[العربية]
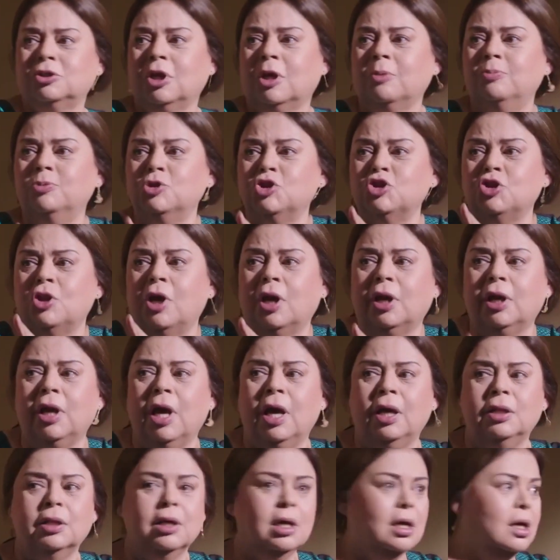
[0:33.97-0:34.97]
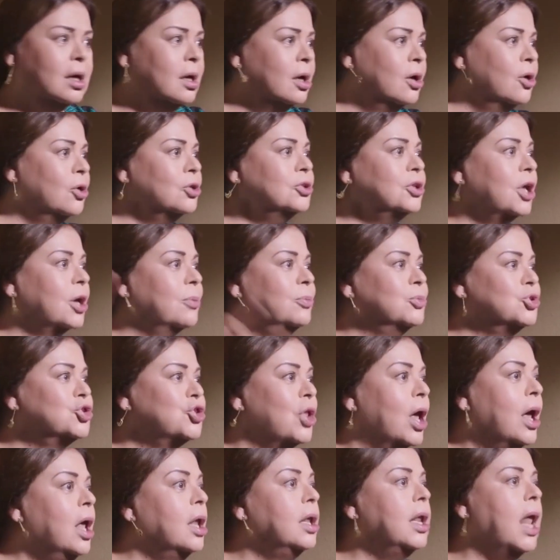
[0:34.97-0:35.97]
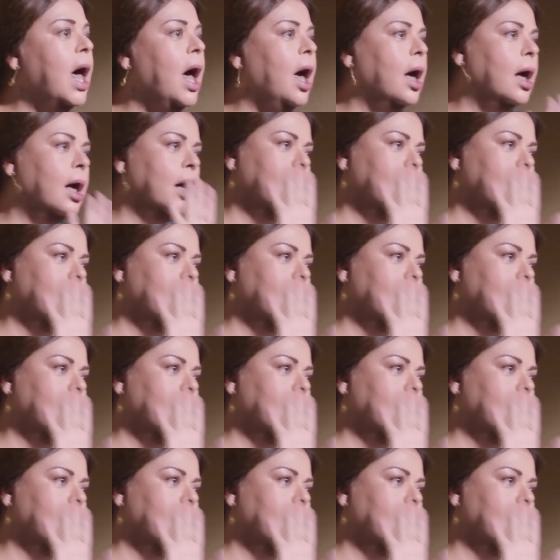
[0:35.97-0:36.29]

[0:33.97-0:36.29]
واختك مش دريانه واختك مش دريانة.